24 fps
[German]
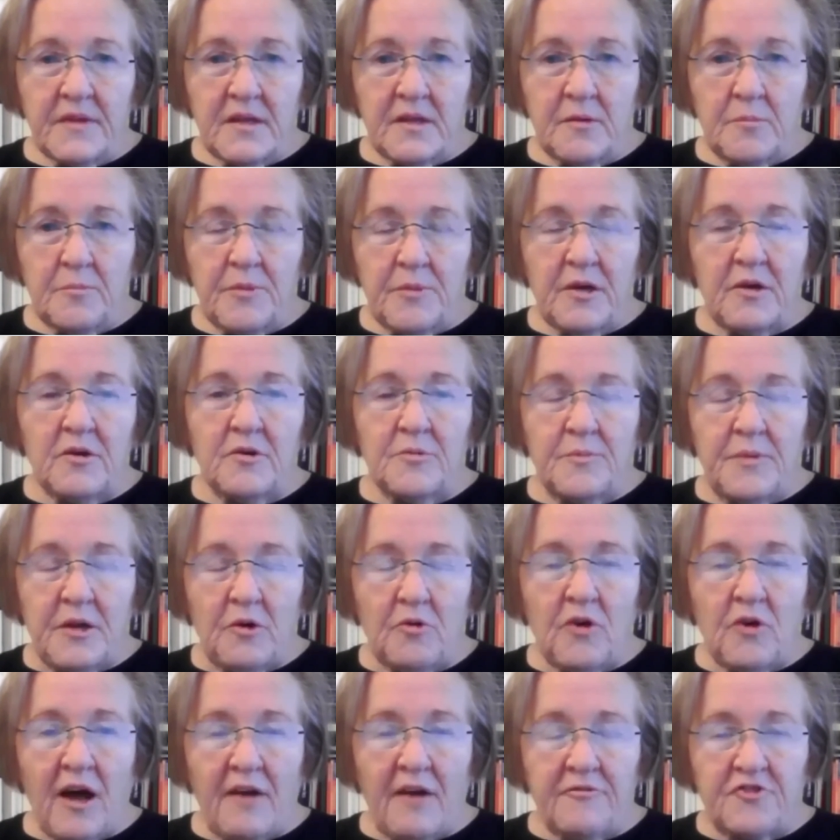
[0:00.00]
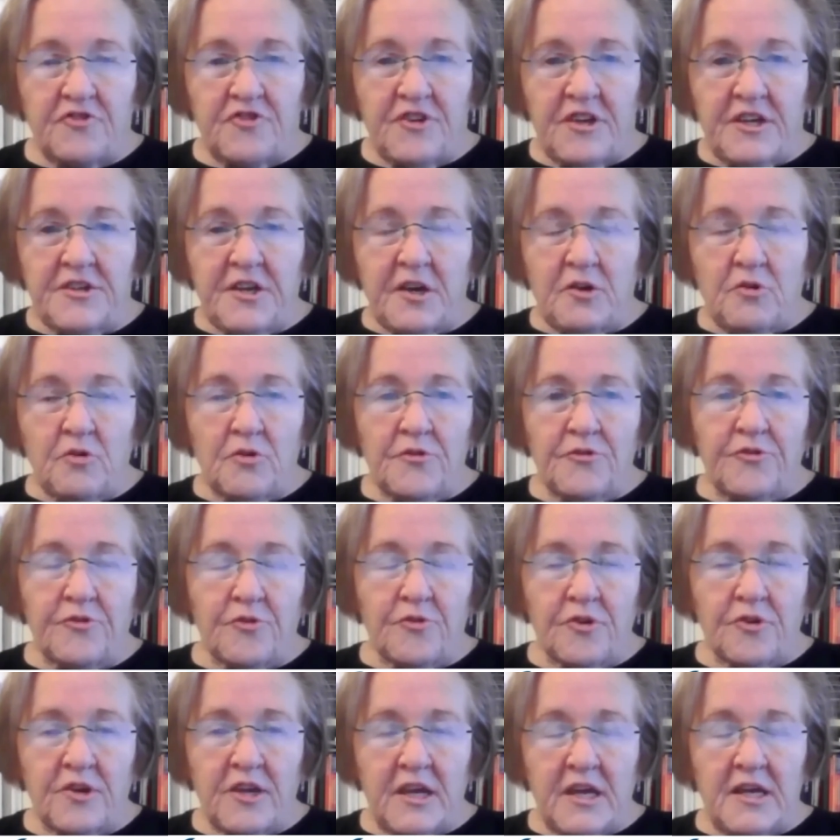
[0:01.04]
biografischen Hintergrund
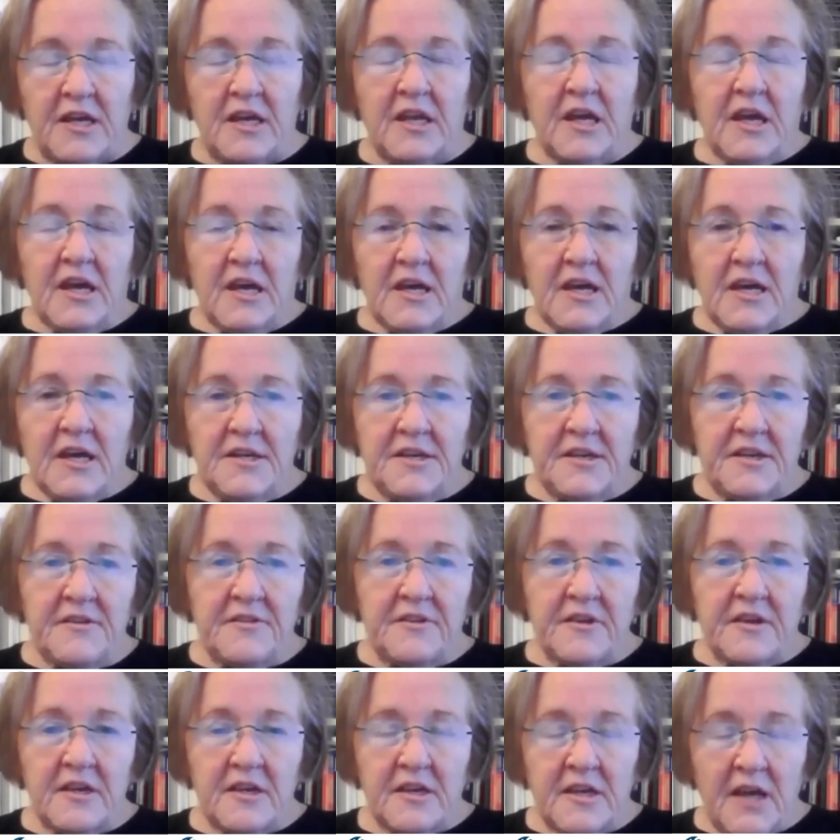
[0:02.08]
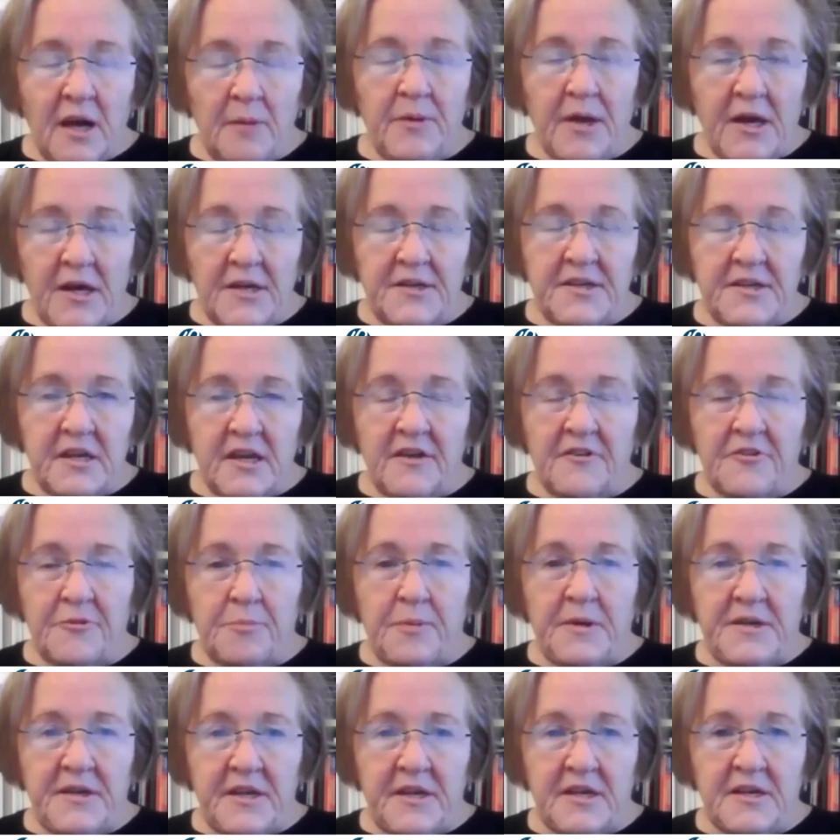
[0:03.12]
zurückgehen. Äh, diese, ich habe ja die
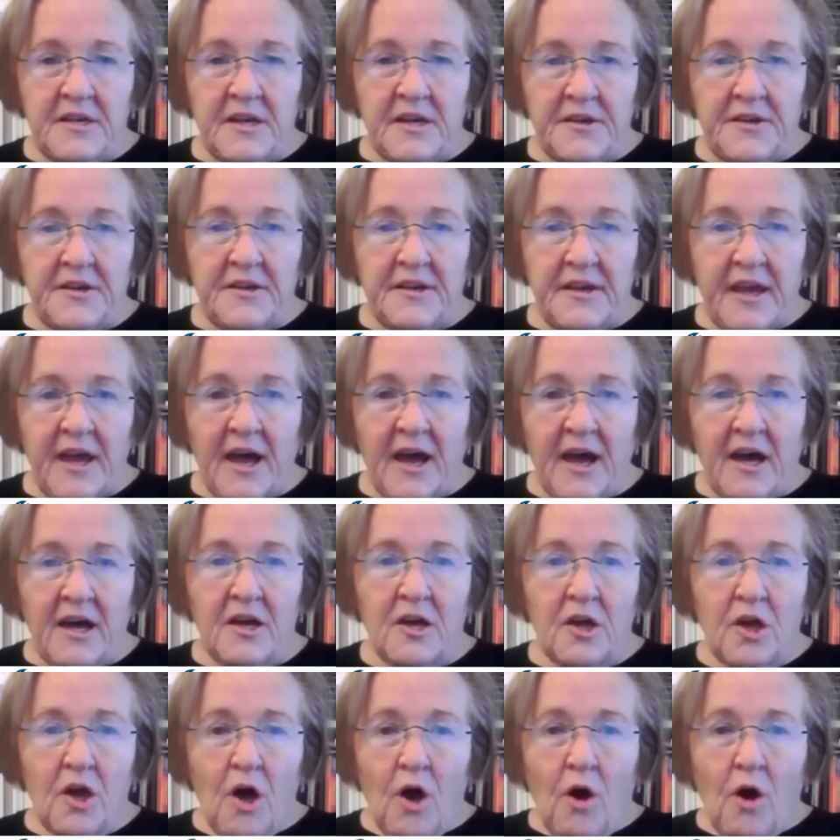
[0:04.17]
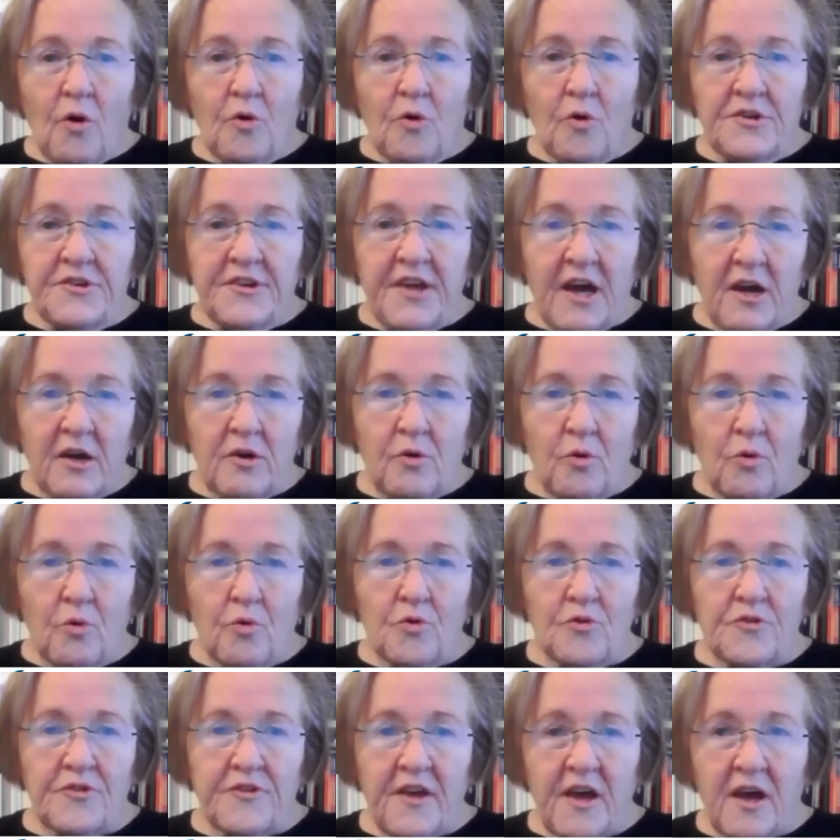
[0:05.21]
SPD in der DDR unter
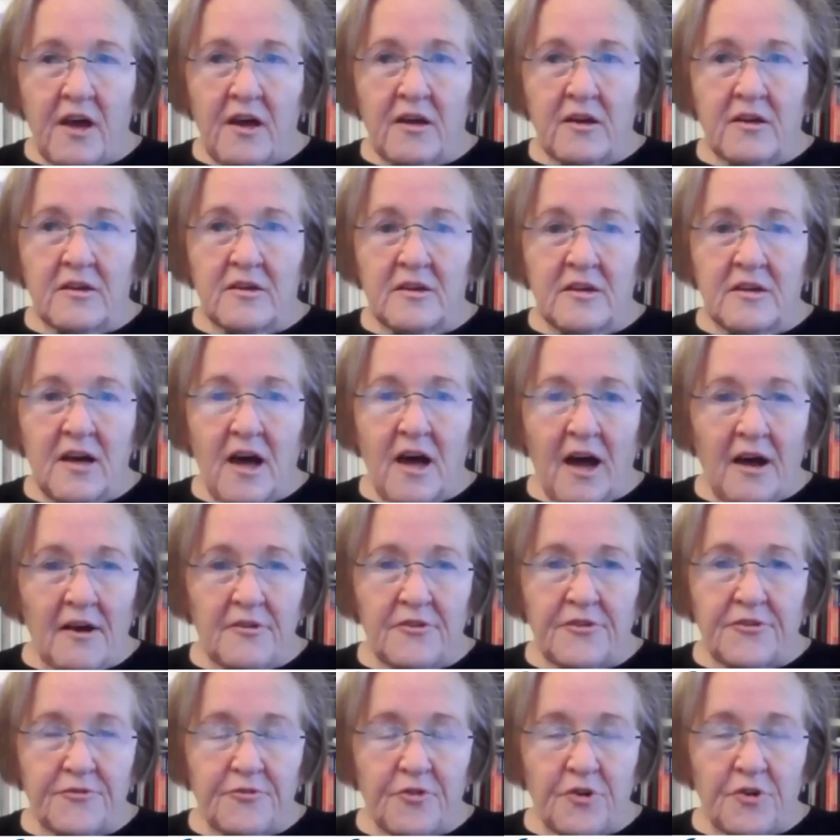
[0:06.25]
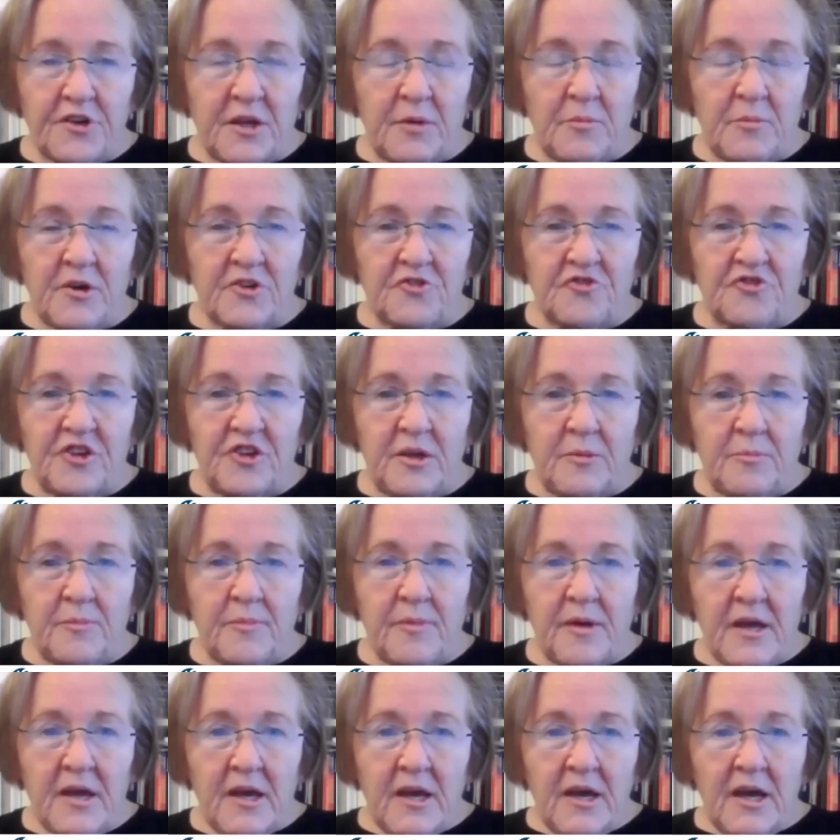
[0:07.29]
großer äh, Angst vor dem Regime
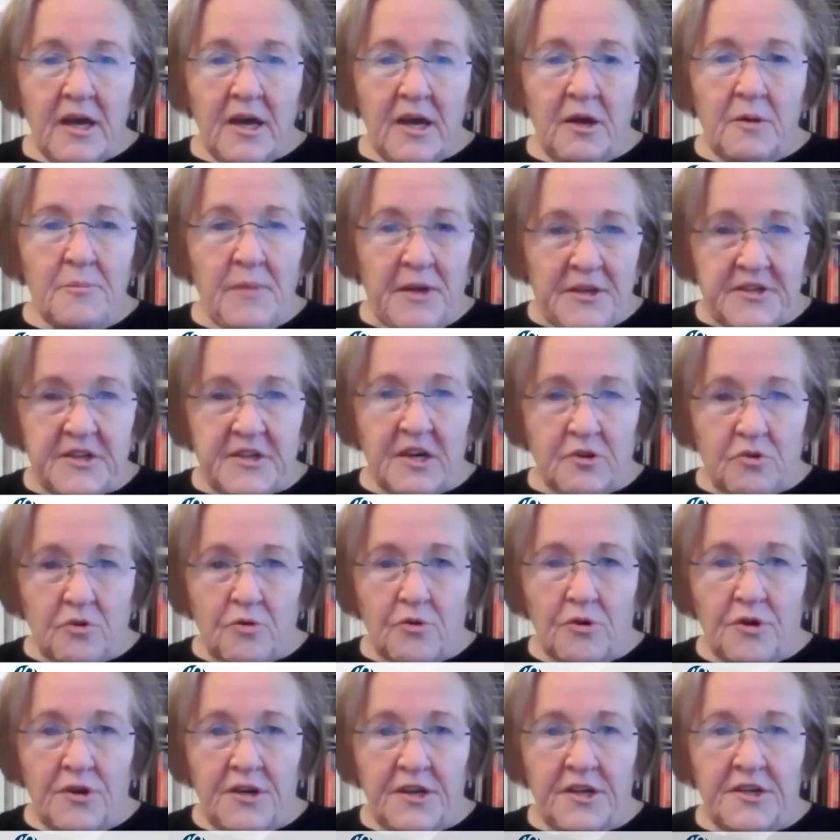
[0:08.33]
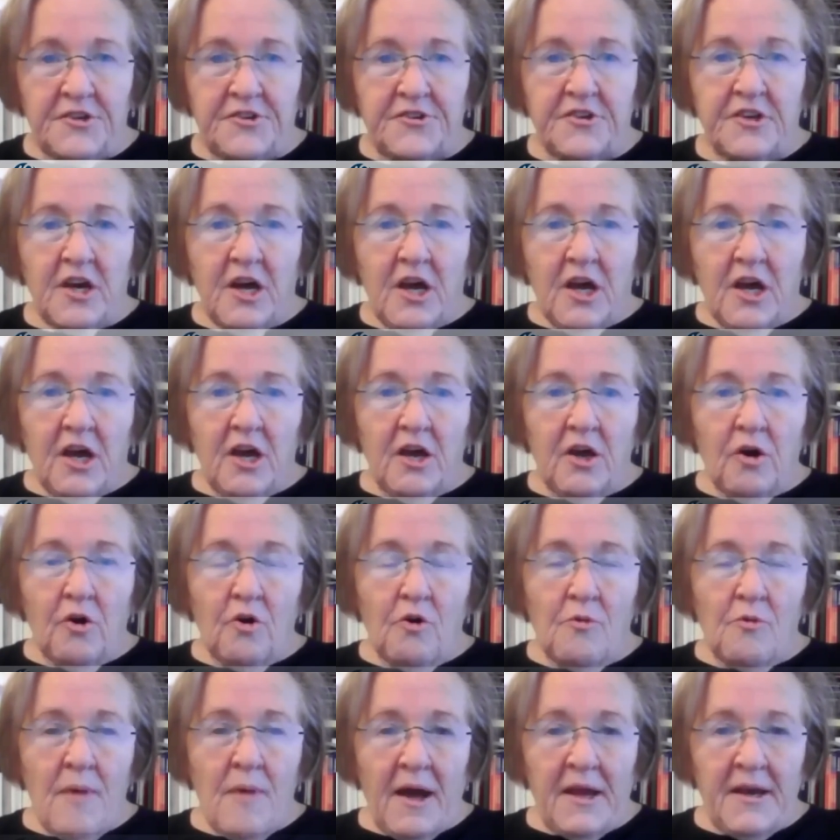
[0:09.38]
äh, mitgegründet, äh,
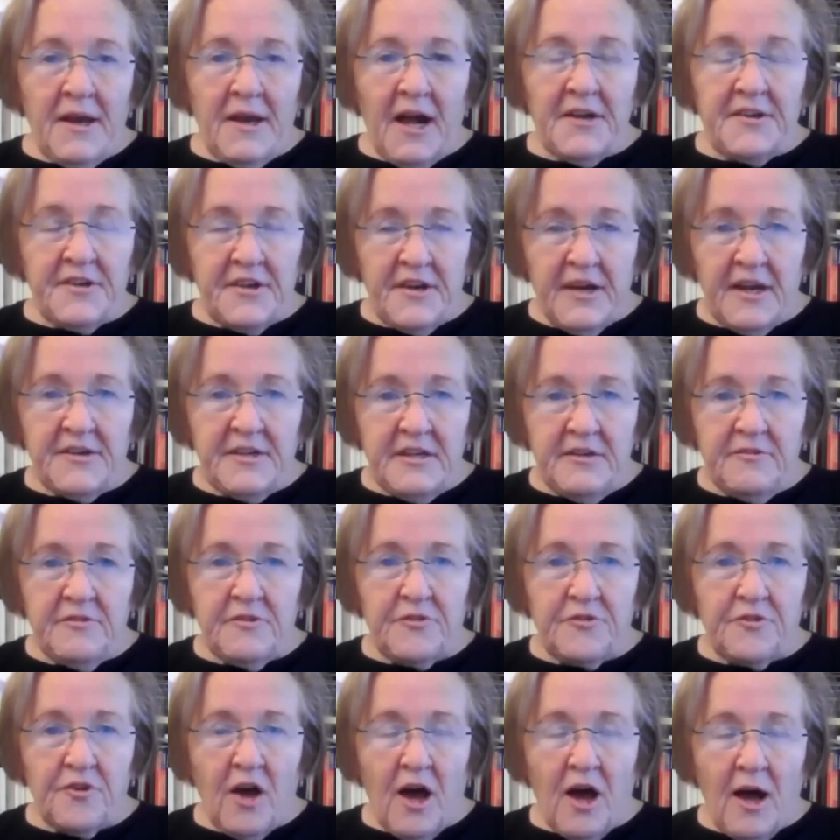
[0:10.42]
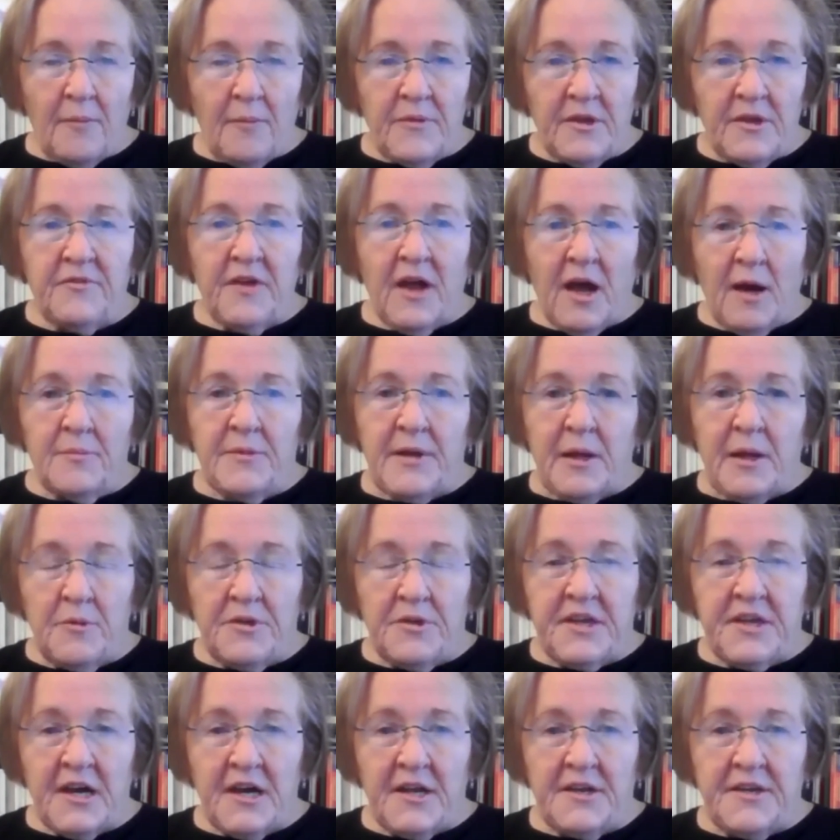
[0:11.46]
um eine Alternative zu haben. Ne? Wir haben
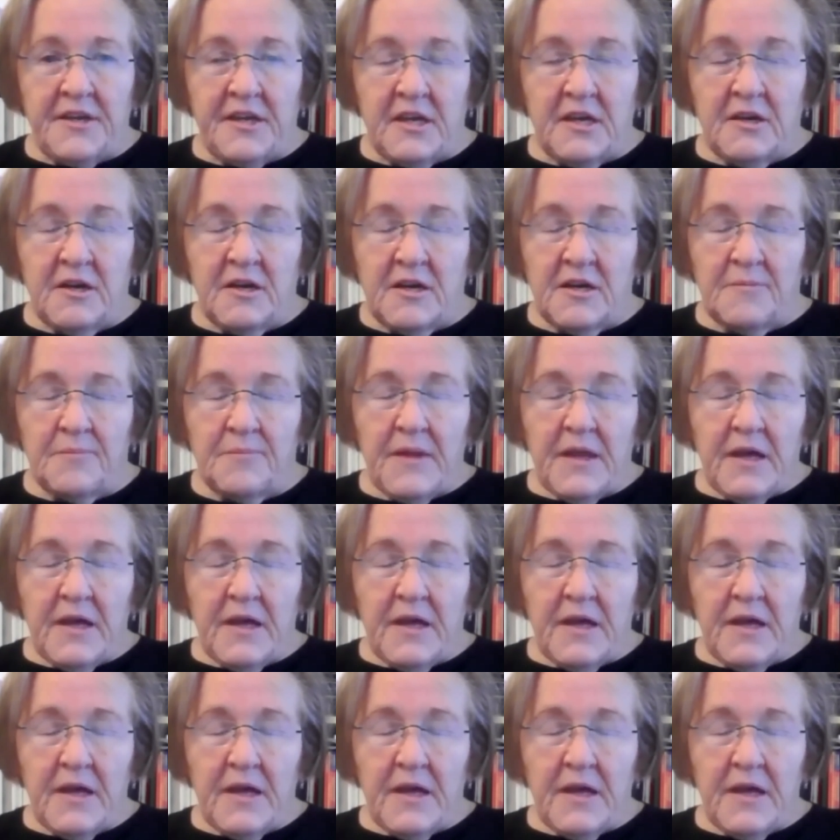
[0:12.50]
damit ja die, äh,